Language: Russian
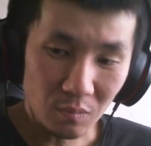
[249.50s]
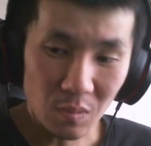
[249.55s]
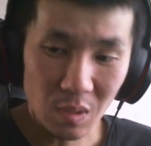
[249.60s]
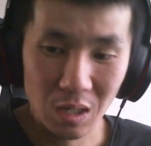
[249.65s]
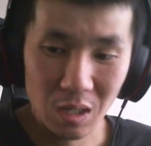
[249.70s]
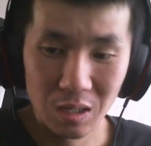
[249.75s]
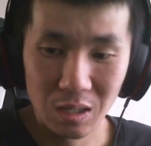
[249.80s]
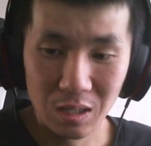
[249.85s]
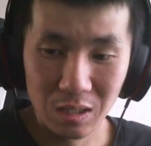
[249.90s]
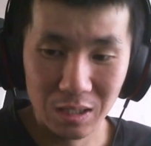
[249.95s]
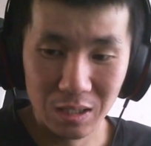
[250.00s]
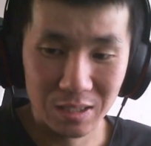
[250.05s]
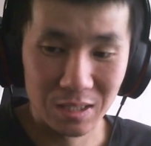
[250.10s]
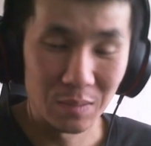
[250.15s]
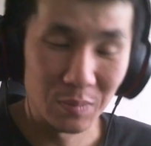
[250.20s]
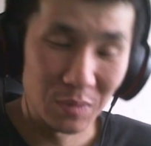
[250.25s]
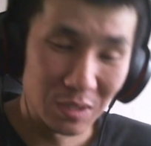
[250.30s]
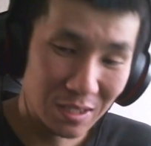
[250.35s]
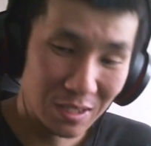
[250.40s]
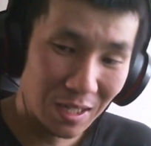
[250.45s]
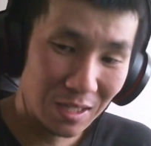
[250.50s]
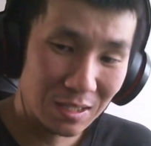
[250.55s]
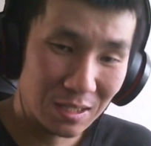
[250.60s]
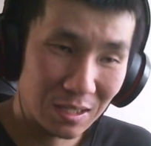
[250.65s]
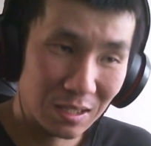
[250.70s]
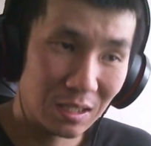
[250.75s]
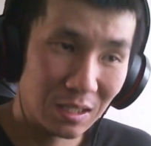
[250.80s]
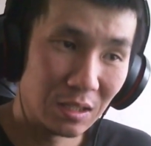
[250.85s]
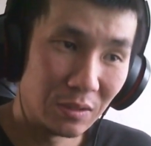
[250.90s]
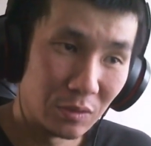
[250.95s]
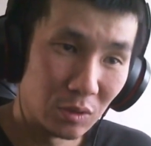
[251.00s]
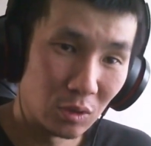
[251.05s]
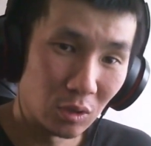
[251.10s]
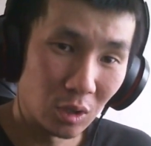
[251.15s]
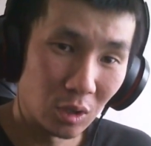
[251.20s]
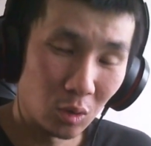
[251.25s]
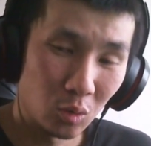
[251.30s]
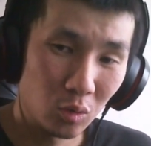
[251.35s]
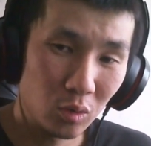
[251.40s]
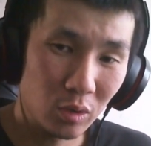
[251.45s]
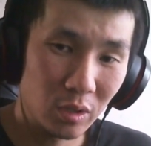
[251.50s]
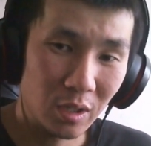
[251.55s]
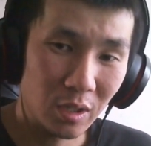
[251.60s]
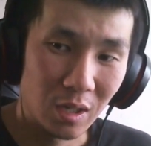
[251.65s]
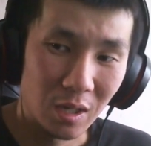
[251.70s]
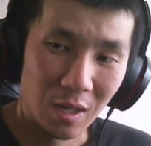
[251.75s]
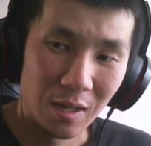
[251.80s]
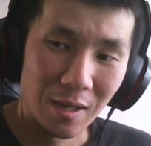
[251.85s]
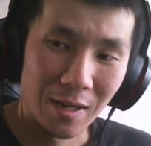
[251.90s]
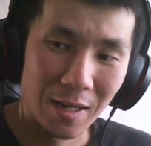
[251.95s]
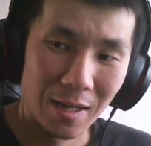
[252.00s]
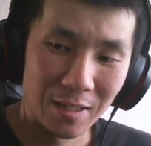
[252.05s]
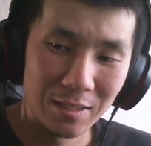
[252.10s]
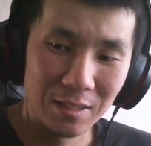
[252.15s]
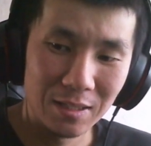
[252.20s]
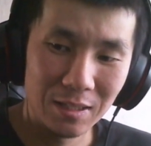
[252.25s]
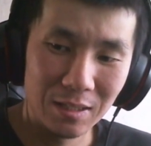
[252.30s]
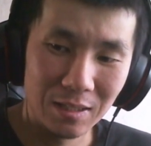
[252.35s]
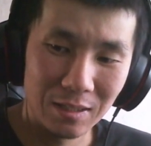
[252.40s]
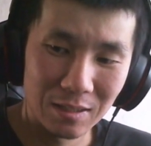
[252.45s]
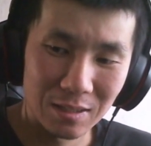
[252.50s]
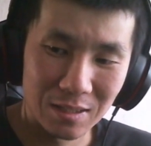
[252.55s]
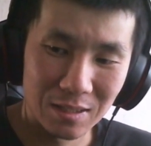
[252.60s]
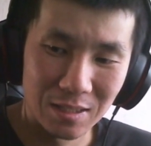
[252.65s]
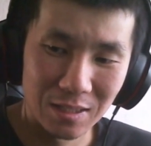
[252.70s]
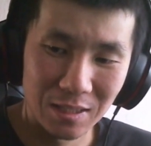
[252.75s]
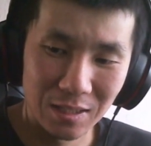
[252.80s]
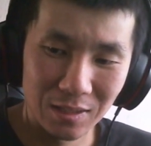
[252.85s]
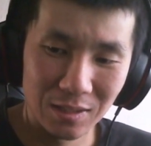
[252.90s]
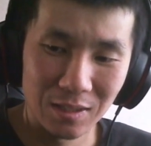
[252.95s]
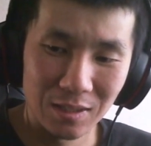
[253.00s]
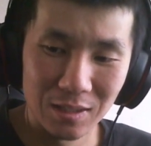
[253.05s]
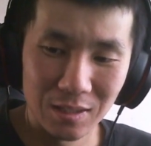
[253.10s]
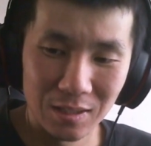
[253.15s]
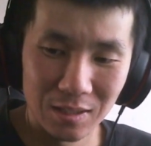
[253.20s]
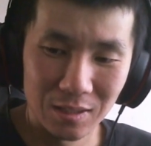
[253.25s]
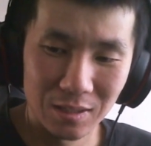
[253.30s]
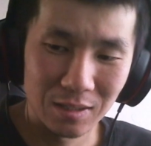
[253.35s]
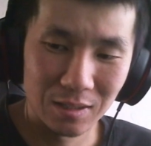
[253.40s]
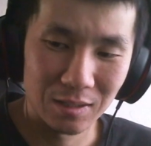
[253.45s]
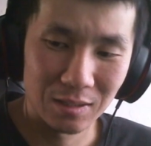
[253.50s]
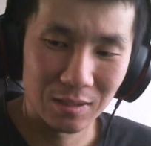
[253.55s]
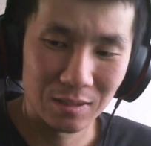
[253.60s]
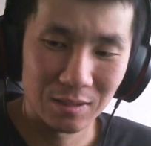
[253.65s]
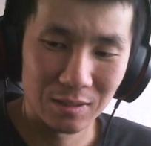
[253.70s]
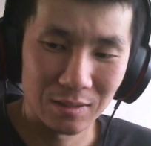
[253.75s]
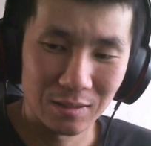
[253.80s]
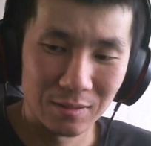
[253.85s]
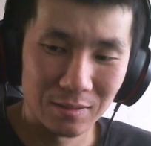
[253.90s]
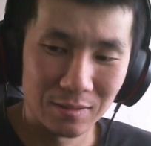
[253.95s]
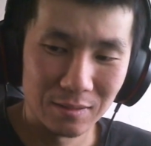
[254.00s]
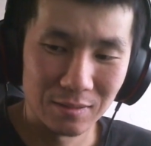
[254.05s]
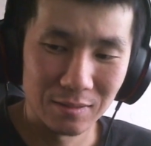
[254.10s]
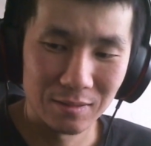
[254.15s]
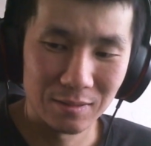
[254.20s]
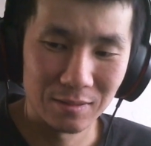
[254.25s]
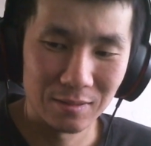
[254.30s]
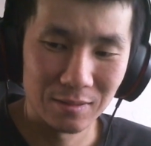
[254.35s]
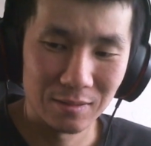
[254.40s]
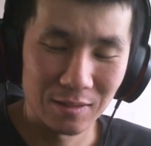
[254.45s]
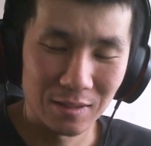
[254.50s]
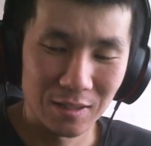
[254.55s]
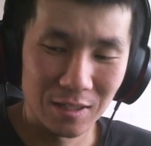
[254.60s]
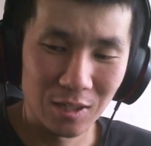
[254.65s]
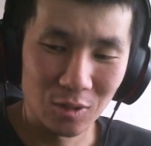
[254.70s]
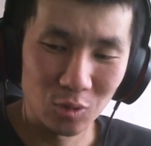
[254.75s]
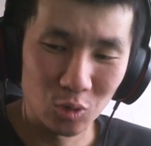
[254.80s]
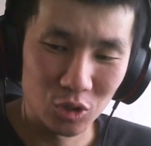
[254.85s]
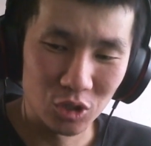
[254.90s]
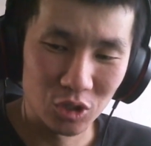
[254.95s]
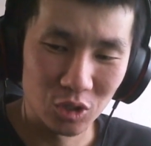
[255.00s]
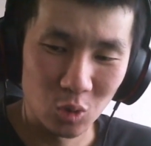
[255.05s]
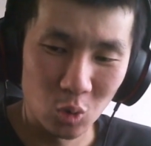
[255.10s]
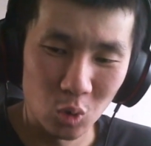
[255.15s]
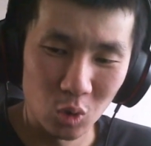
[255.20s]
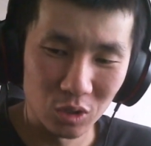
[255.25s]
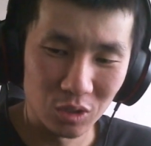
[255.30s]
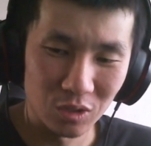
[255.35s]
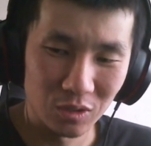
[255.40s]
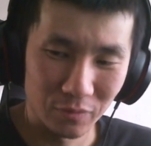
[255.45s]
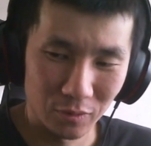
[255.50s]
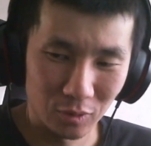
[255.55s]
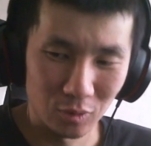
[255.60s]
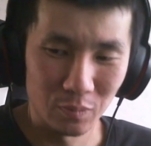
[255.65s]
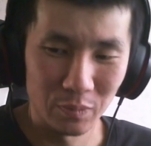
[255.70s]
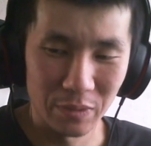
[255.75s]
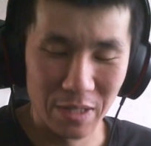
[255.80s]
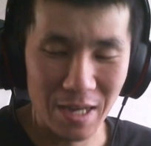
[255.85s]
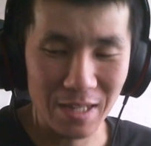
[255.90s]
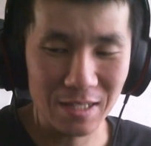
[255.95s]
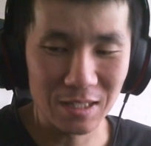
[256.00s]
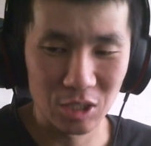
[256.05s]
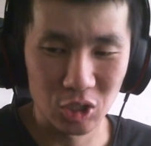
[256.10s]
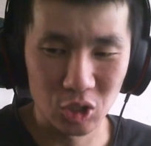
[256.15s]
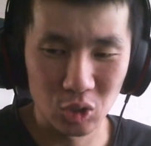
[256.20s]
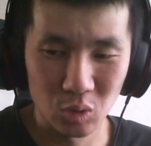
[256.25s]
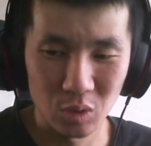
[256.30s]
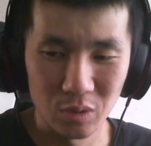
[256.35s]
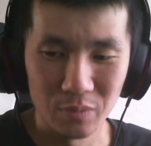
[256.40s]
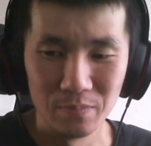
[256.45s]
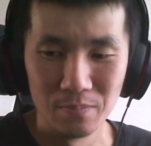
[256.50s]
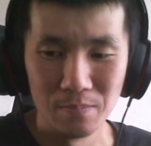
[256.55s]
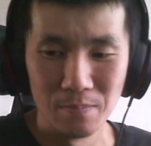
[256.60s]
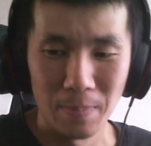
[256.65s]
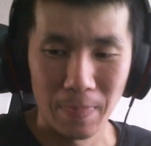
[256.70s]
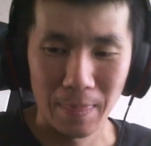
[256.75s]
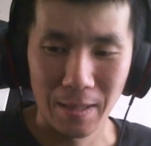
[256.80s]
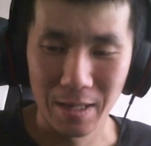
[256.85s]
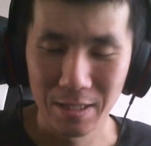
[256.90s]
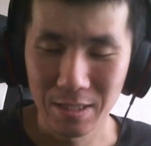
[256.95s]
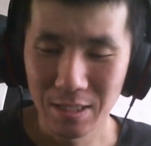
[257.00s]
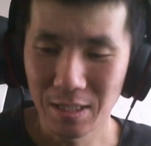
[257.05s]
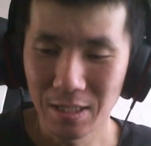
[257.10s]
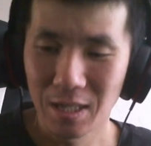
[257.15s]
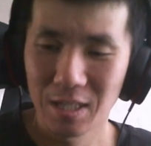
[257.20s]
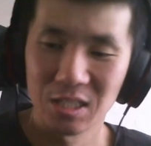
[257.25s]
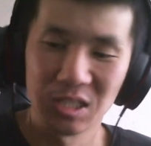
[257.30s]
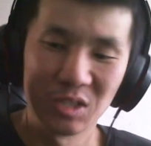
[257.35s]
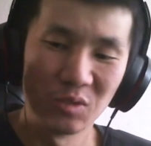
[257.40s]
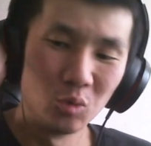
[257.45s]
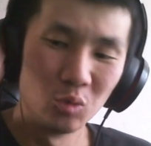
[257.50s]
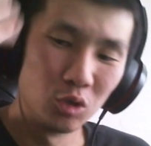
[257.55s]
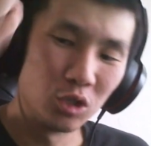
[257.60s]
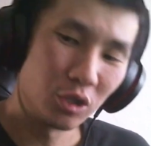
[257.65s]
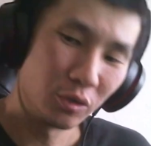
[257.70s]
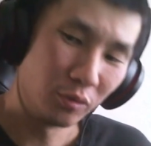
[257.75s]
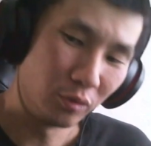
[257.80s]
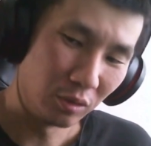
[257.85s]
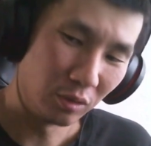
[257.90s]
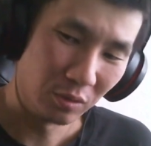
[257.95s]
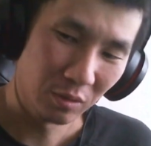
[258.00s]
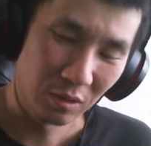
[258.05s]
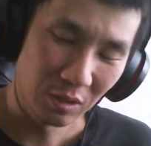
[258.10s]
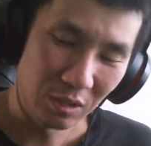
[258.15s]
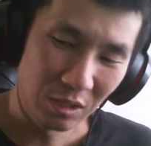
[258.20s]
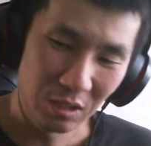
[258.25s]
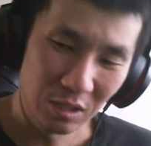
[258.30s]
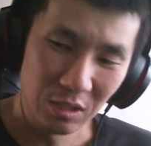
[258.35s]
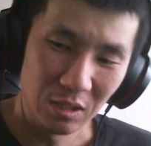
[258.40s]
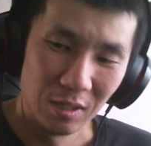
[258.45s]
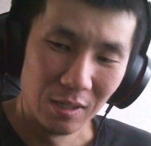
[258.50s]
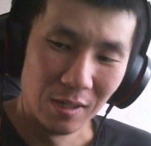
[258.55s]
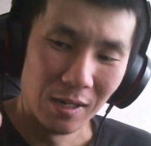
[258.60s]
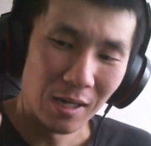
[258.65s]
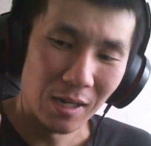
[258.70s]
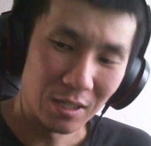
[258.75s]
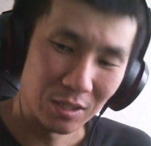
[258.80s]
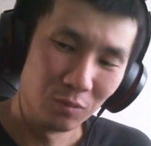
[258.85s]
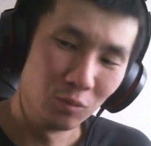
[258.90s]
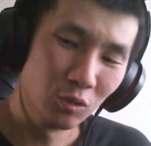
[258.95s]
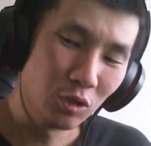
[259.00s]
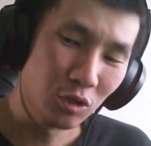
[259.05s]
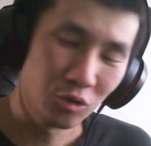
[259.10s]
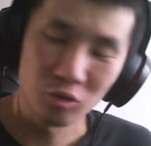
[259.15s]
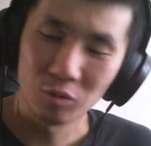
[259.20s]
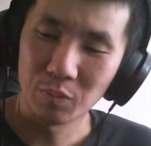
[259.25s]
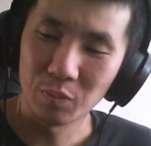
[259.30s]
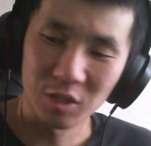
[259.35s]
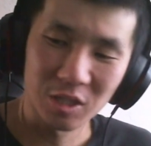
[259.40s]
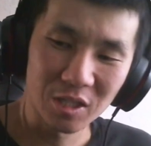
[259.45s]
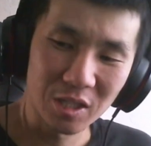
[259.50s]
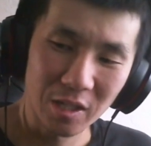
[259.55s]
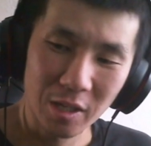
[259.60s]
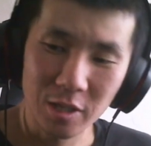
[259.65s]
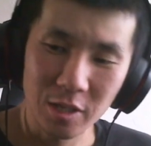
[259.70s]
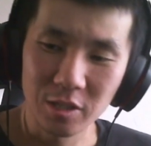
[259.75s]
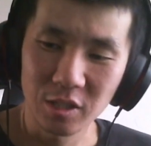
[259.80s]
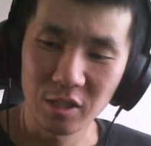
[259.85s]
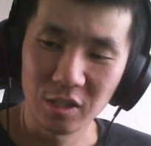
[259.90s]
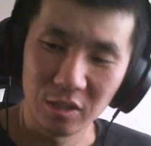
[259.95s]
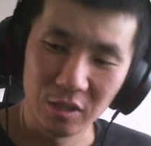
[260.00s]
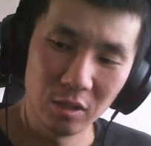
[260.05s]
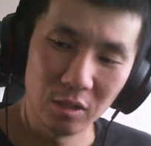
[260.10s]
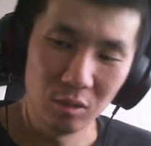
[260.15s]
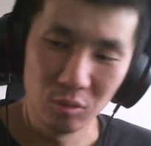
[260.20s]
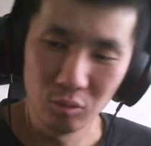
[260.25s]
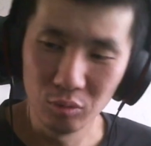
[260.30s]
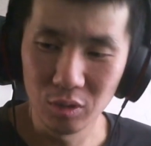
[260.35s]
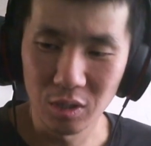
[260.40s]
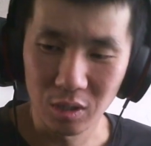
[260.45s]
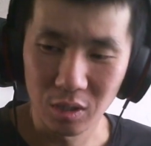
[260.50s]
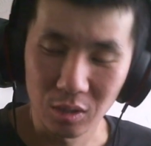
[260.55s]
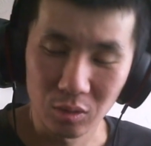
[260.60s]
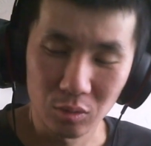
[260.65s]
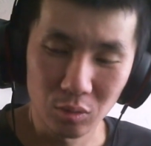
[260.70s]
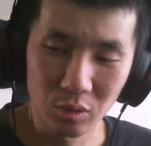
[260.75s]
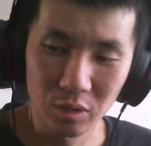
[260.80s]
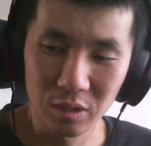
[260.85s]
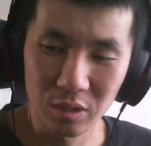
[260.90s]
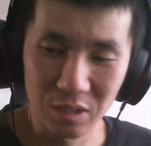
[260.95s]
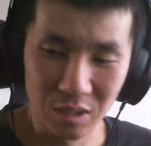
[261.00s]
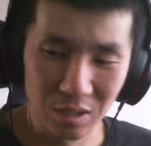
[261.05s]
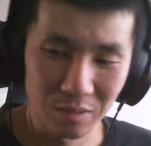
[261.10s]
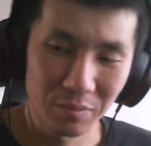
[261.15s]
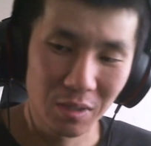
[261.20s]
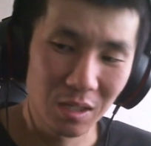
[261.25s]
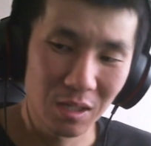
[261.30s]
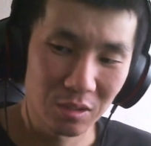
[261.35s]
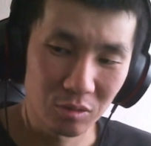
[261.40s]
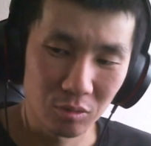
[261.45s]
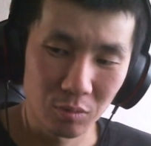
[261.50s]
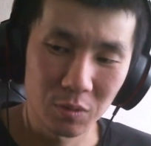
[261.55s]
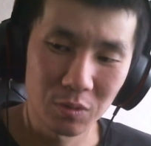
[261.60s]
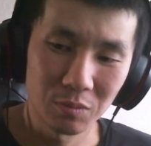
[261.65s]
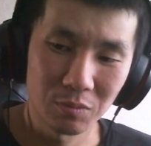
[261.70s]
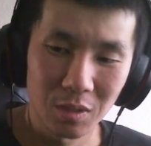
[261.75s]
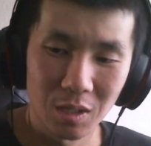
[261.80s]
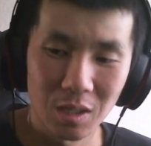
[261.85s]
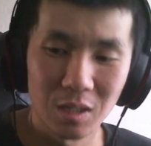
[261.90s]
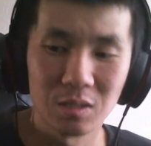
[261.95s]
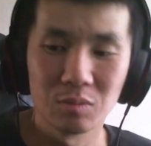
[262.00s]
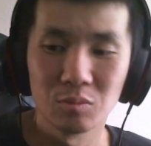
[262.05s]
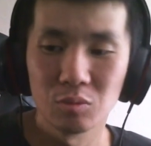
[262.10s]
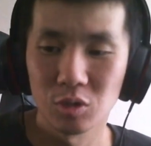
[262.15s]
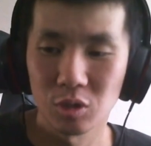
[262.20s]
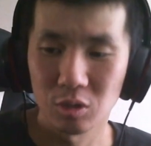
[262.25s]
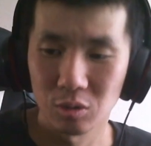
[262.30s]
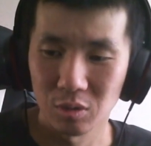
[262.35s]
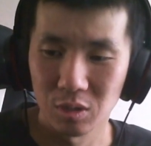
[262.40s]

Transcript: А, кастомизация и все такое, они сделали э, хороший ход в том плане, что они озвучивают и озвучивают персонажей те люди, которые занимались, в общем-то, озвучкой.